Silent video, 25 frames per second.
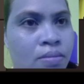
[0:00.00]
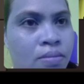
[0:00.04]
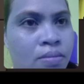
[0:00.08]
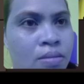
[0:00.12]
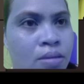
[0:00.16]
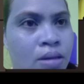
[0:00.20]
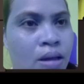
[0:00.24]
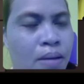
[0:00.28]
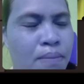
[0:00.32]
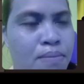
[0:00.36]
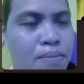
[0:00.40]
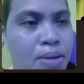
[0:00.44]

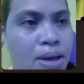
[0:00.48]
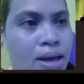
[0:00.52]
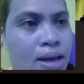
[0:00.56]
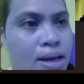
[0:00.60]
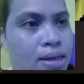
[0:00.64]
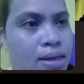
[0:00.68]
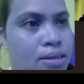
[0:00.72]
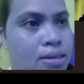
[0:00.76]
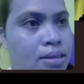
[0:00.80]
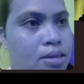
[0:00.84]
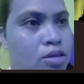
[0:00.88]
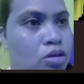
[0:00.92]
the
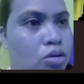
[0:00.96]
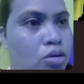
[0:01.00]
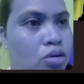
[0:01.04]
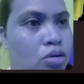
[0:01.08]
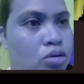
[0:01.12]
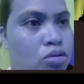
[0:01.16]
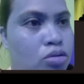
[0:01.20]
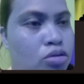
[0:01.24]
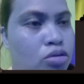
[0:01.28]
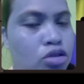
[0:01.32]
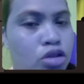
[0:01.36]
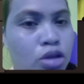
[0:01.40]
best so
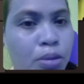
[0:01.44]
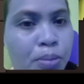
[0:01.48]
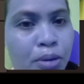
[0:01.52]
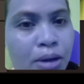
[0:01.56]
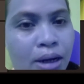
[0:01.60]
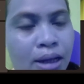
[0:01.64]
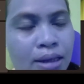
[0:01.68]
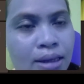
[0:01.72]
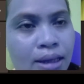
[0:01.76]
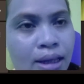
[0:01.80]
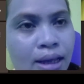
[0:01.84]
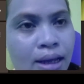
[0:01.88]
gusto po
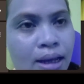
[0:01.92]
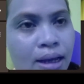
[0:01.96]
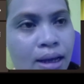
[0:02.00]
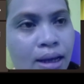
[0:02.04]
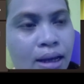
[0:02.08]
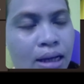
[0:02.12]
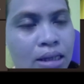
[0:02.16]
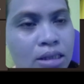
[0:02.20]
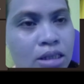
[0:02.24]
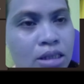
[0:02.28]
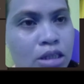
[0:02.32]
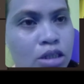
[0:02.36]
natin
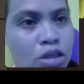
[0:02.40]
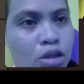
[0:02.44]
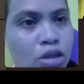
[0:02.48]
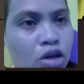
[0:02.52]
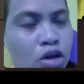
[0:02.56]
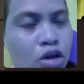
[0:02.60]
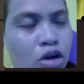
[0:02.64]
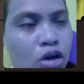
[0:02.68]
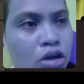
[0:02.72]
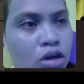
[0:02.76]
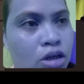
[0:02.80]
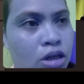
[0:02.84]
i-adjust yung
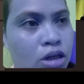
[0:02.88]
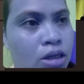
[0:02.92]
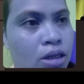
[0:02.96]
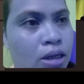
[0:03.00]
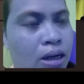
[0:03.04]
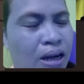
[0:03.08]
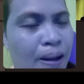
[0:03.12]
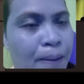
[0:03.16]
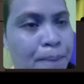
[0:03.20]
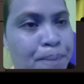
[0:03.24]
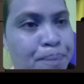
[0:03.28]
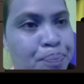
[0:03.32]
color
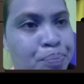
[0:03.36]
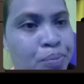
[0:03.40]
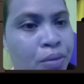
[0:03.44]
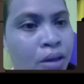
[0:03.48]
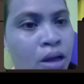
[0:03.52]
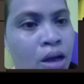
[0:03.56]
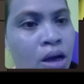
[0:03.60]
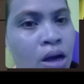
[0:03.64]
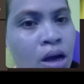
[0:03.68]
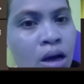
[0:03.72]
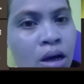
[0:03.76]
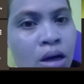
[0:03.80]
niya
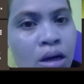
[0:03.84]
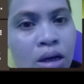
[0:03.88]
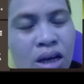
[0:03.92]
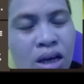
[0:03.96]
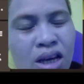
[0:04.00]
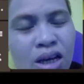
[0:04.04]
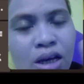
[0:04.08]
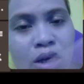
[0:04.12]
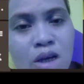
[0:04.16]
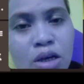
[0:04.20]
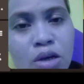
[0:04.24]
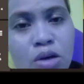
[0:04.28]

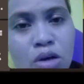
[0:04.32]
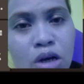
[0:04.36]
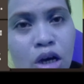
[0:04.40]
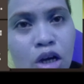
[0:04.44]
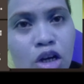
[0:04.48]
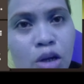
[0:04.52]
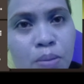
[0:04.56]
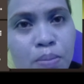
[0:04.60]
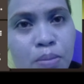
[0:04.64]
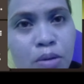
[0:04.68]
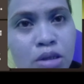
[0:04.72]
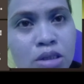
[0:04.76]
yung
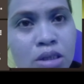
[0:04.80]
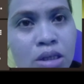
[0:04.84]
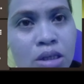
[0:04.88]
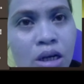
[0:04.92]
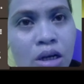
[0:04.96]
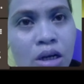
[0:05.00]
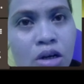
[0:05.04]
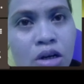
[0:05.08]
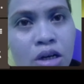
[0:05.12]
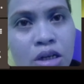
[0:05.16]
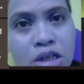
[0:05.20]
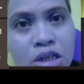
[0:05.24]
ano po sa
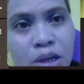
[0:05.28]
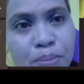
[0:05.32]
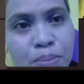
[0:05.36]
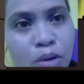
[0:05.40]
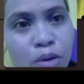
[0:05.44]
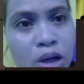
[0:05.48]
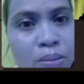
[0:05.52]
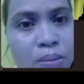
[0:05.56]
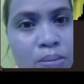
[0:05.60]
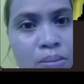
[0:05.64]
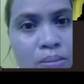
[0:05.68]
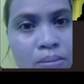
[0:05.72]
recorder po,
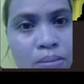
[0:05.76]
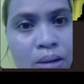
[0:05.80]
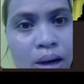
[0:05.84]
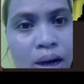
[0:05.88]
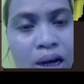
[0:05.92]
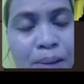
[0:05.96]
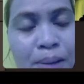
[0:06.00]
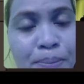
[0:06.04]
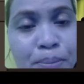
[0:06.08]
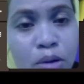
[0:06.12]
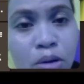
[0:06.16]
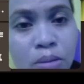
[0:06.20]

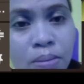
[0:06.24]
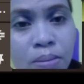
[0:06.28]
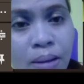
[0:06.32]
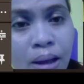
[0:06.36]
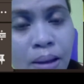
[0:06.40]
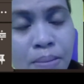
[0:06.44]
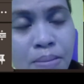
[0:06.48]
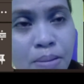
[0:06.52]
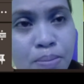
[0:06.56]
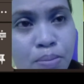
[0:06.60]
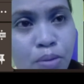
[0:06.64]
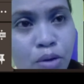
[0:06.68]
maaari pong
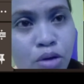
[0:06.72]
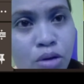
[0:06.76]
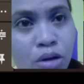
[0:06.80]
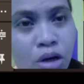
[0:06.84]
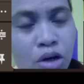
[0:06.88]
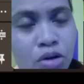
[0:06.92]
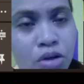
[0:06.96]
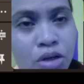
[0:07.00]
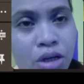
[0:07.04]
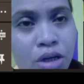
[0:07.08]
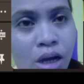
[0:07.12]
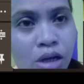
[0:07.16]
maiba po yung
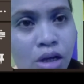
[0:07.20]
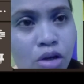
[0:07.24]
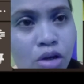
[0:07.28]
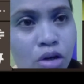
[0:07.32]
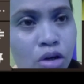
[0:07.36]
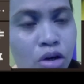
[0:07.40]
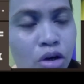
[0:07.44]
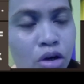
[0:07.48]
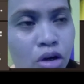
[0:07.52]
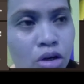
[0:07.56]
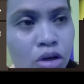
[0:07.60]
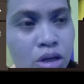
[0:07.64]
ano niya, yung
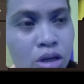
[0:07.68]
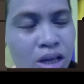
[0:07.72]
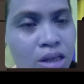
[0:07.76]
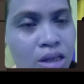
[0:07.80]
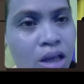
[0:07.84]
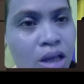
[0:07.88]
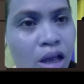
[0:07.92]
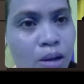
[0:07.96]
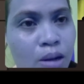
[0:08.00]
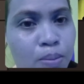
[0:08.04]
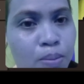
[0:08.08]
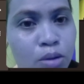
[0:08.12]
color niya
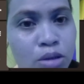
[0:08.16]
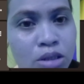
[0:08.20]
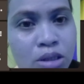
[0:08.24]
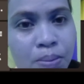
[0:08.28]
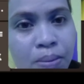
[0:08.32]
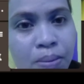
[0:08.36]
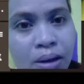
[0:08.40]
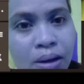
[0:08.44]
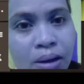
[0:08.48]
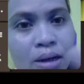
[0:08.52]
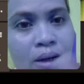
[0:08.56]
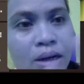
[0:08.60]
dahil po sa
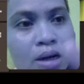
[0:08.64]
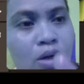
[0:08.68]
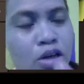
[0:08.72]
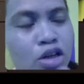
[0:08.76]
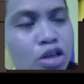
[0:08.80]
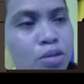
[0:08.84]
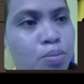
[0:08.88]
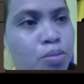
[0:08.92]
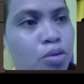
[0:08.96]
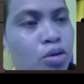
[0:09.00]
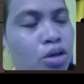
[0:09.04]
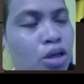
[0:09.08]

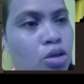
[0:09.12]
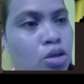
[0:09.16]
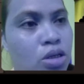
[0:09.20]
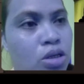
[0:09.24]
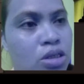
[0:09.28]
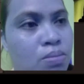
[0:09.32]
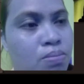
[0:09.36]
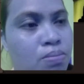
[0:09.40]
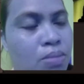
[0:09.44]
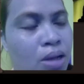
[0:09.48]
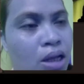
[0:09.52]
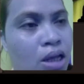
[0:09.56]
pagre-record po nito is
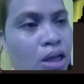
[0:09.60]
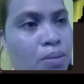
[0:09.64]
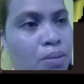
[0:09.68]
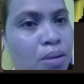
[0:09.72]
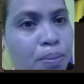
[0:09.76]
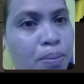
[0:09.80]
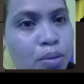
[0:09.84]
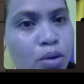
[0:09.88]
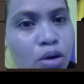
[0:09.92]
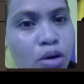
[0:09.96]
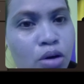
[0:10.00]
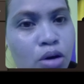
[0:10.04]
maiba
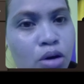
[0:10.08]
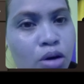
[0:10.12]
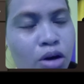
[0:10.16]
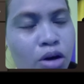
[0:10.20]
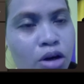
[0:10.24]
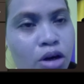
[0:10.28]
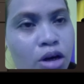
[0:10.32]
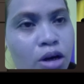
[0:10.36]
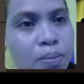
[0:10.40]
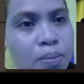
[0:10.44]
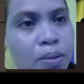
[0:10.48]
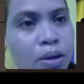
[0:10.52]
po yung
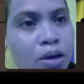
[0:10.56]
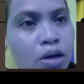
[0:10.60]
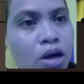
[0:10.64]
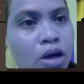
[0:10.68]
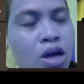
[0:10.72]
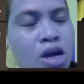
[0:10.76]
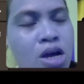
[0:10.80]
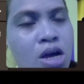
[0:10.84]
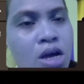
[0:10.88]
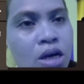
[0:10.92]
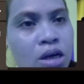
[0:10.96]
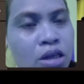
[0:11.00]
color pero
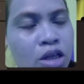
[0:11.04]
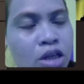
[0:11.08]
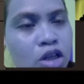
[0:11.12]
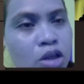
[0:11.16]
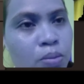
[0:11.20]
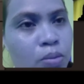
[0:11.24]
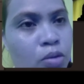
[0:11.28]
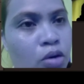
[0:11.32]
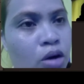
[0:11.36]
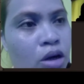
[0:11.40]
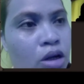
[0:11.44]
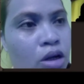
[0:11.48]
dito
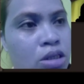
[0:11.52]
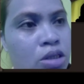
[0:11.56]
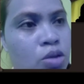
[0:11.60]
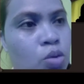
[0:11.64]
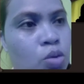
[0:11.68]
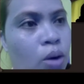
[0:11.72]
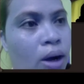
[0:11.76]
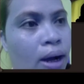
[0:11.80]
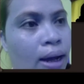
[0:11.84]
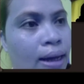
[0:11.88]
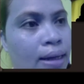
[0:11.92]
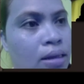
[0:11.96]
po ngayon is
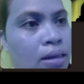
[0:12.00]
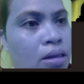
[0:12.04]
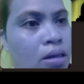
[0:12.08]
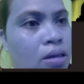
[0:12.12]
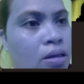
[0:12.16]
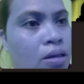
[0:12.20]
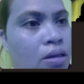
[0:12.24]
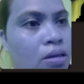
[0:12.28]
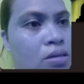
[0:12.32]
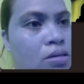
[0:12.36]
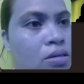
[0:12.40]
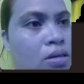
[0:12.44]
white.
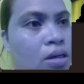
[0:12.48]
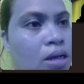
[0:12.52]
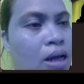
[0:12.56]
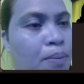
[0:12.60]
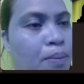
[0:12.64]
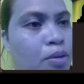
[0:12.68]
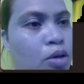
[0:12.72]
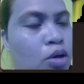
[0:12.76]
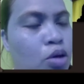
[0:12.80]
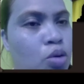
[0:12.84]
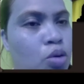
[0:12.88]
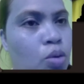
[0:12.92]

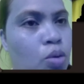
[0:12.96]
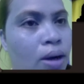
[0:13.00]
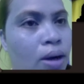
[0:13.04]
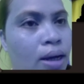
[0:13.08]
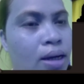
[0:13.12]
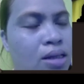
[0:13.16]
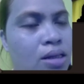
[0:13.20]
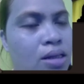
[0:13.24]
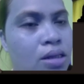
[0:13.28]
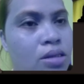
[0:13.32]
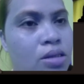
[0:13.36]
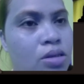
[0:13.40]
Ginamit ko yung
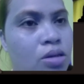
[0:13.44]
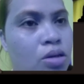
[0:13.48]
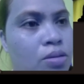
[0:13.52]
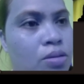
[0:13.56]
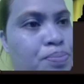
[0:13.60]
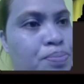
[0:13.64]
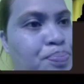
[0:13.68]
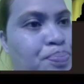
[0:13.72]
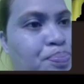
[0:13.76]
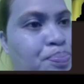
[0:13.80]
white. So